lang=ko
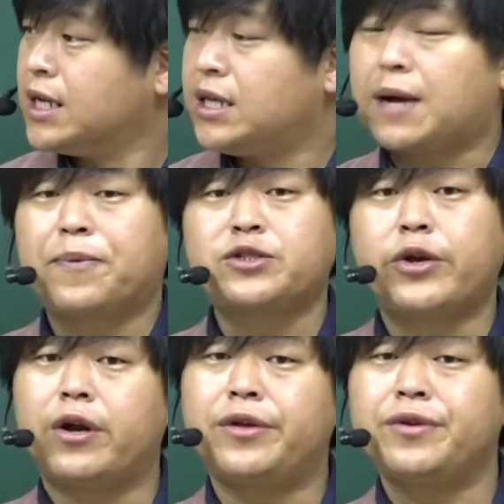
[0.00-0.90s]

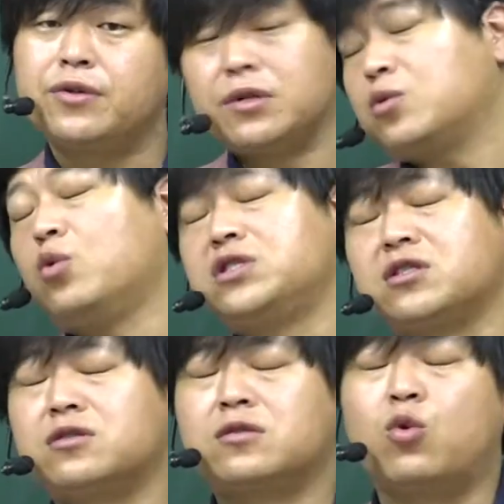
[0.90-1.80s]
약배수에 관련된 것들
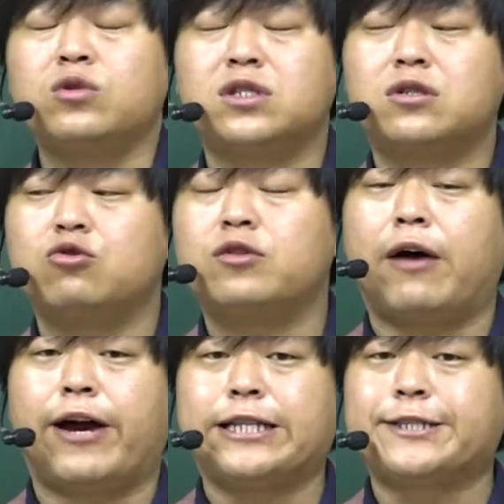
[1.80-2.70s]
공식, 공식들도
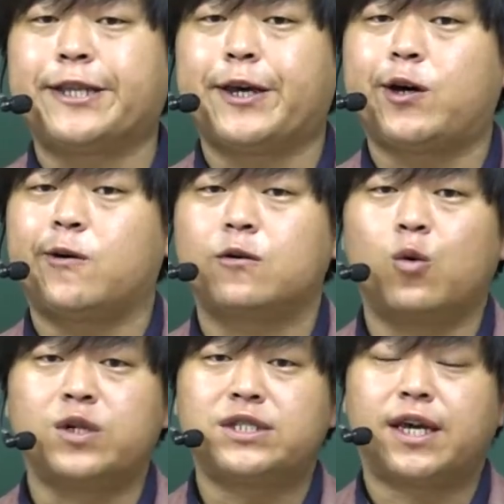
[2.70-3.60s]
나와 있는데요.
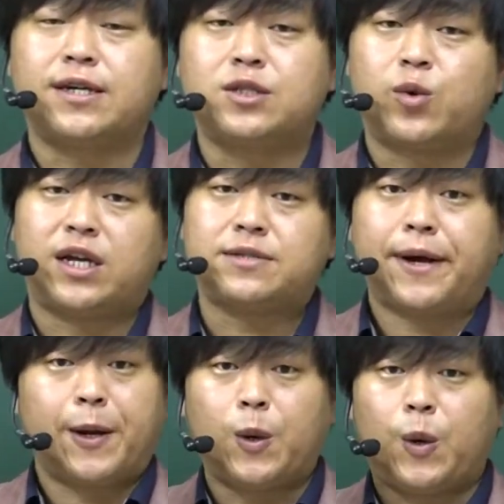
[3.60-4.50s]
공식에 의존하지
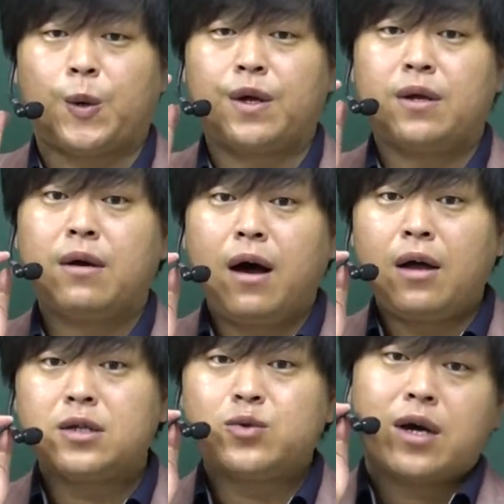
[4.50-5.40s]
말고
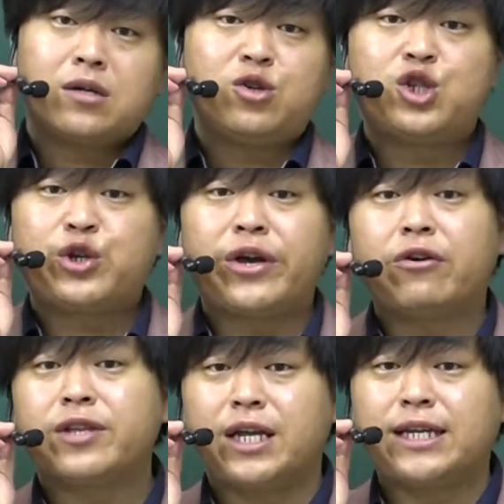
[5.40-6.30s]
어? 수학은 위치와
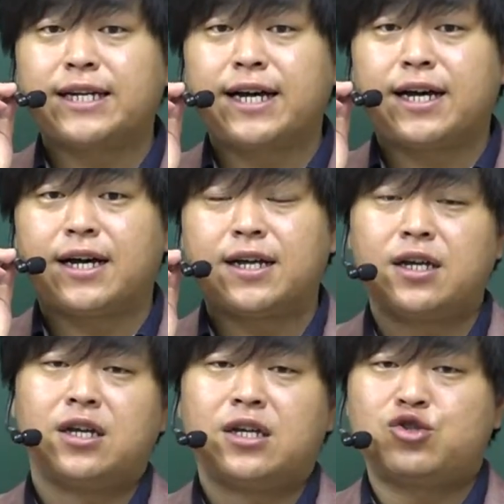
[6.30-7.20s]
형태니까
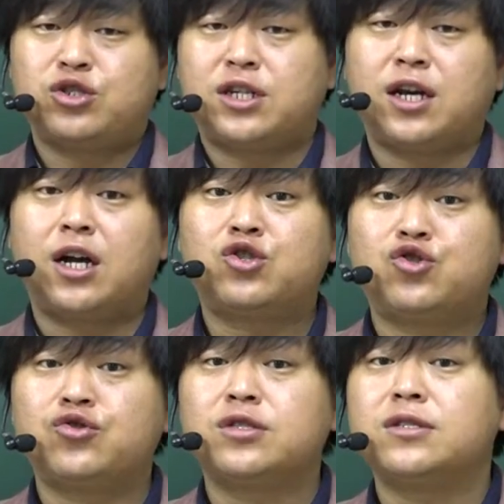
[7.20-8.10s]
출제자가
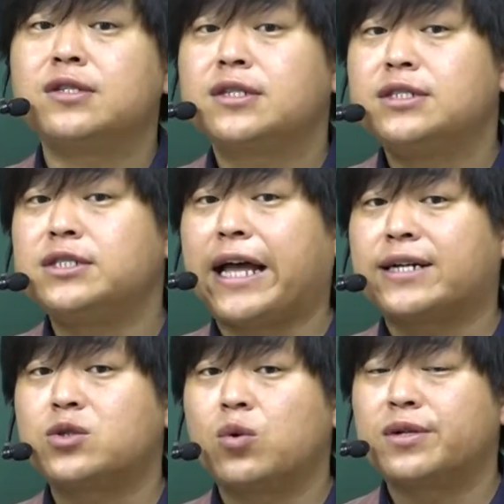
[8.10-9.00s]
준 그
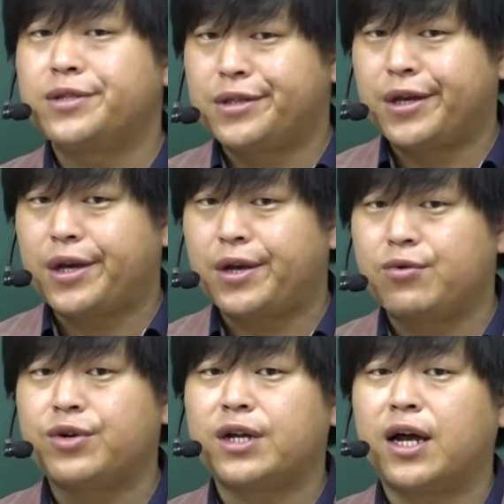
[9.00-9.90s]
약속 그대로
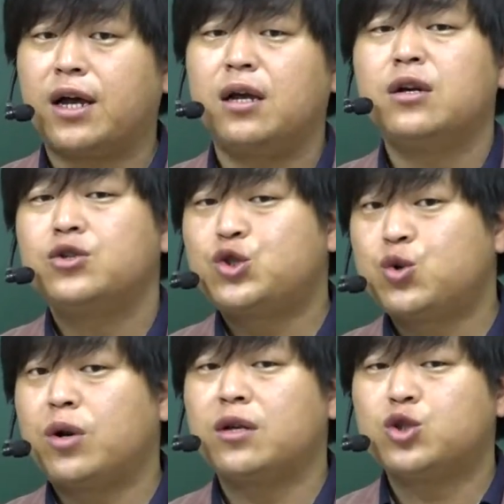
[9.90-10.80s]
우리가
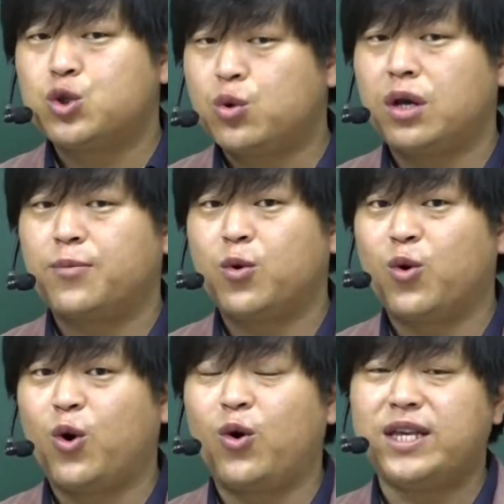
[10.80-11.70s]
추론해,
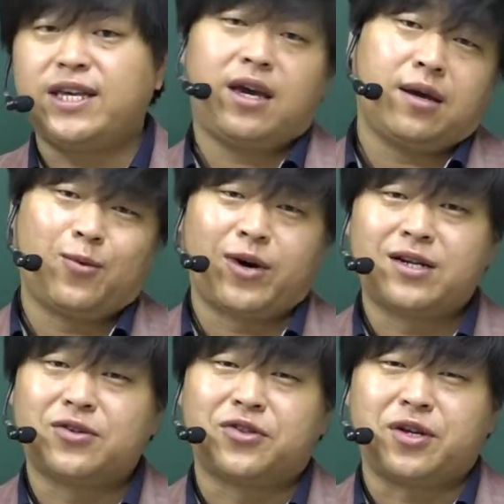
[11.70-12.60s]
추론해보고 이해해보고
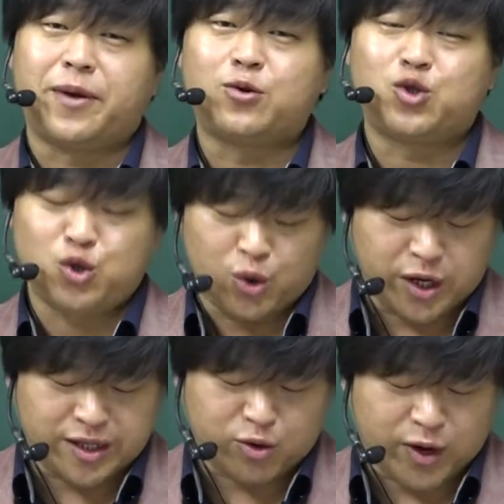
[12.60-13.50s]
하는 것들이 매우
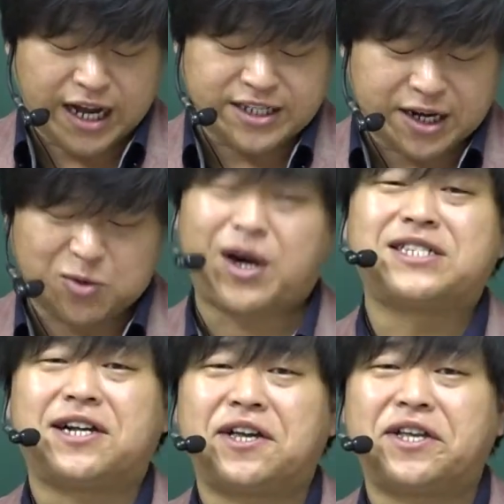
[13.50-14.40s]
중요한 과제,
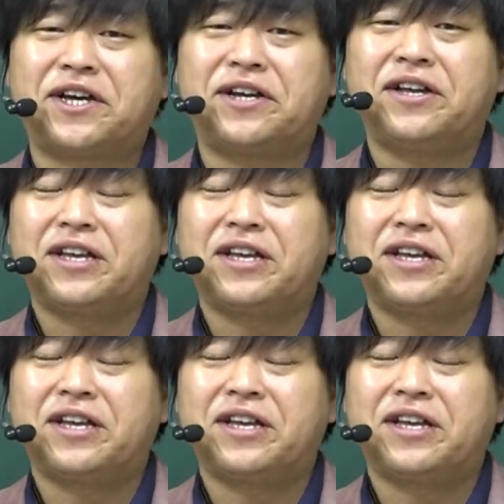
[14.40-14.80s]
과제 알겠냐?